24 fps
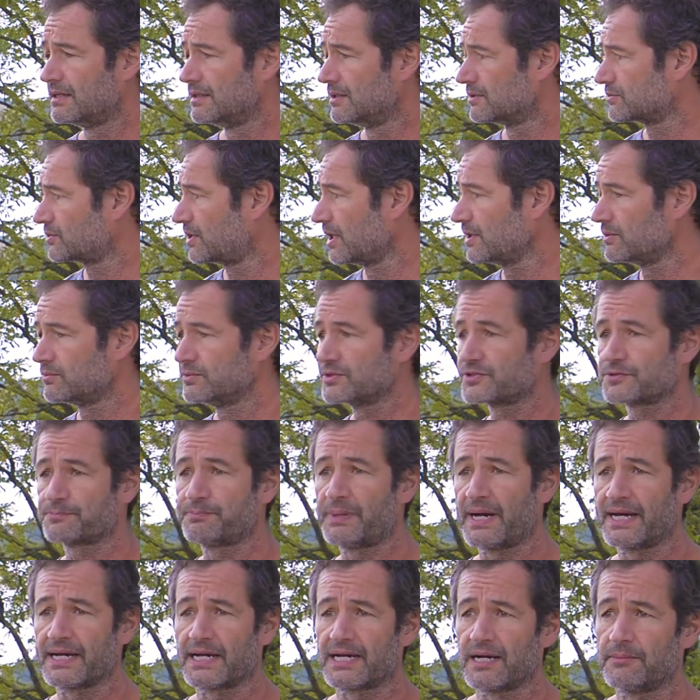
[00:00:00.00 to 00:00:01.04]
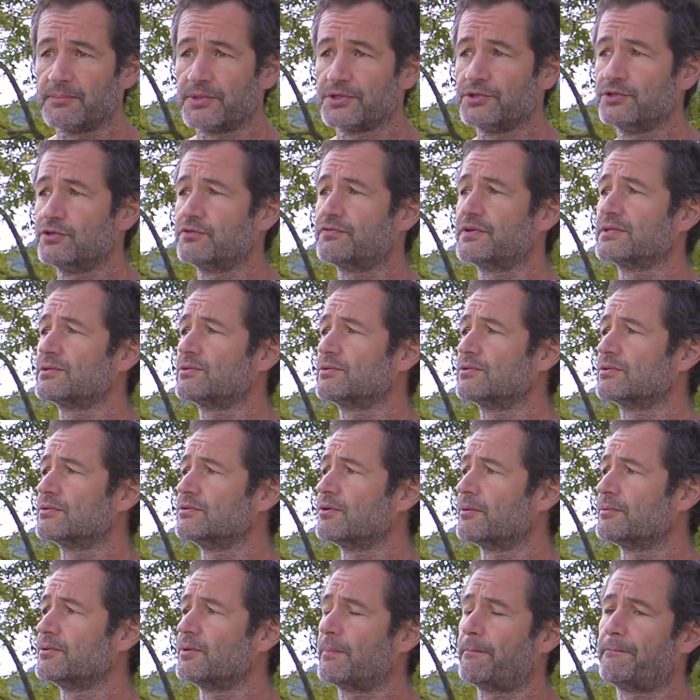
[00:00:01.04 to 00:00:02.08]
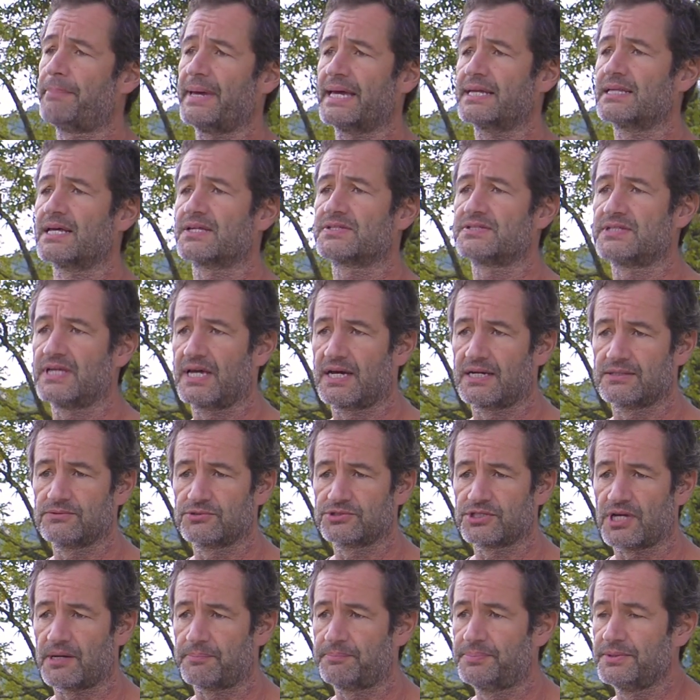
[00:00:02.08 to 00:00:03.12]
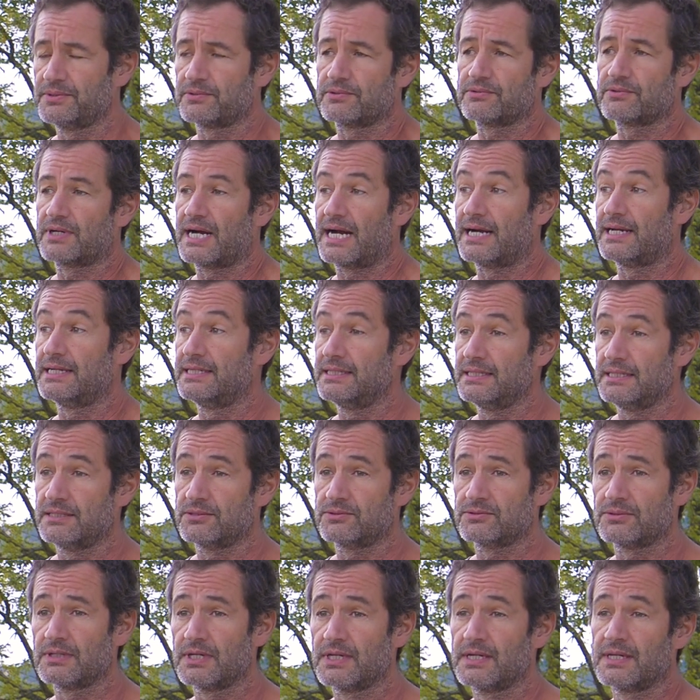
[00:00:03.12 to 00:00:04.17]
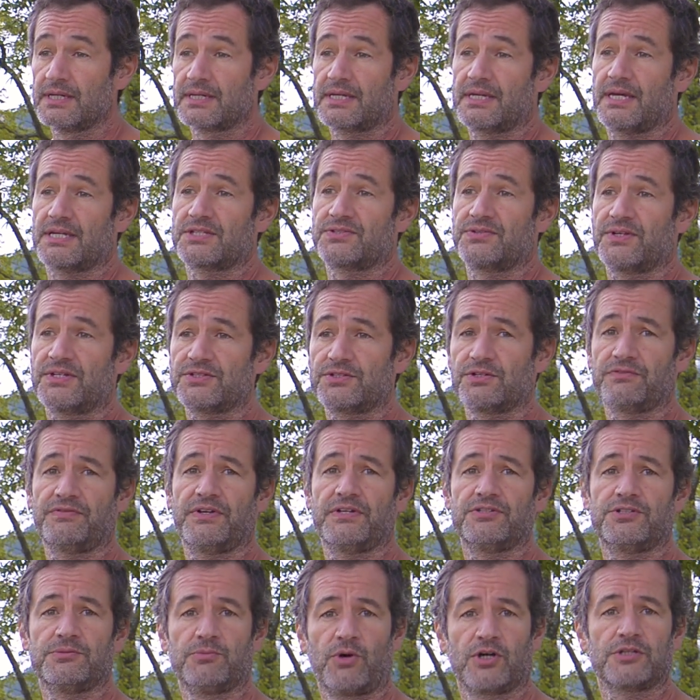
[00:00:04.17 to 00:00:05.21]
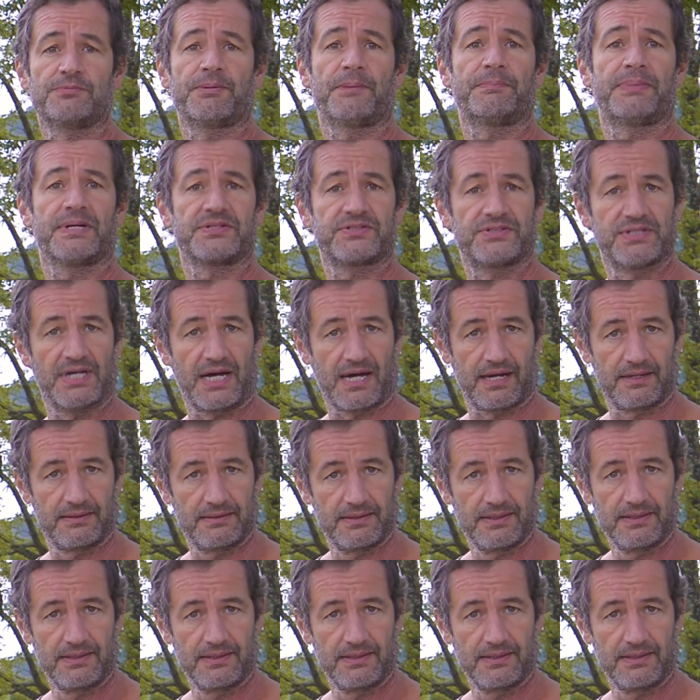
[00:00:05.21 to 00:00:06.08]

eu tenho um spa em Cabriúva, no, no, no pé da Serra do Japi, um lugar lindo, que às vezes eu venho de moto para passear.